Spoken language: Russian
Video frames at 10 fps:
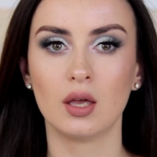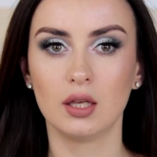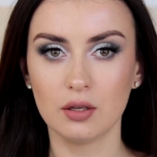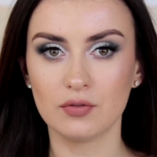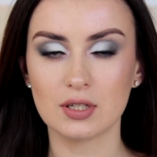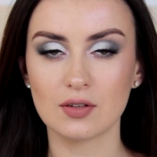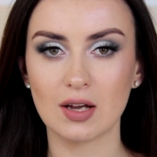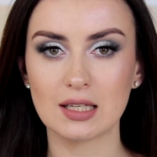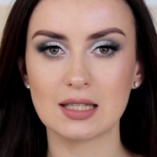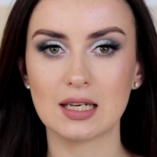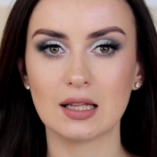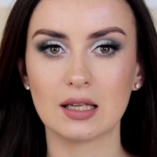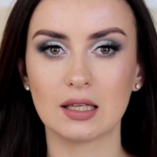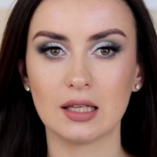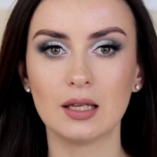и в рисовании
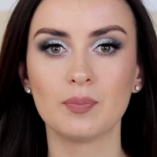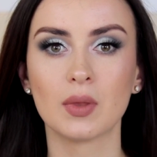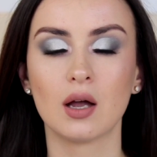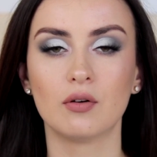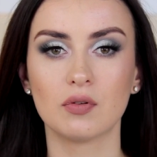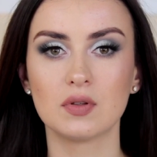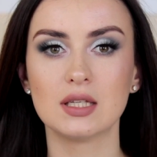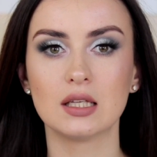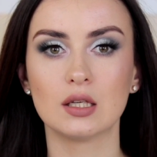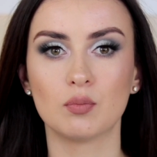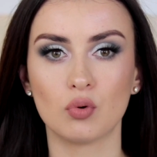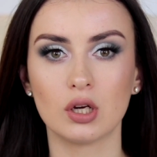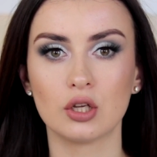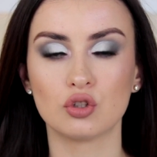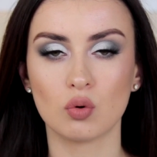стрелок, и в выведении
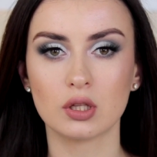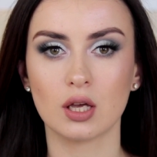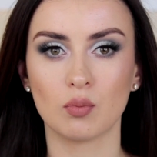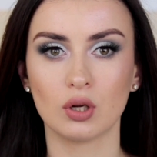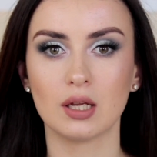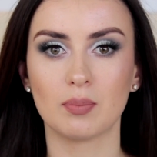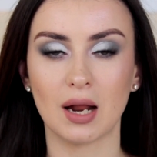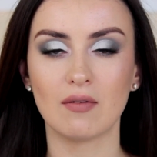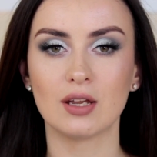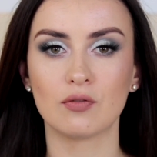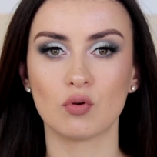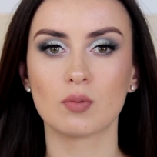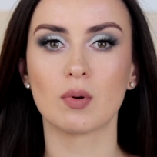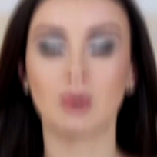более четкой, более правильной формы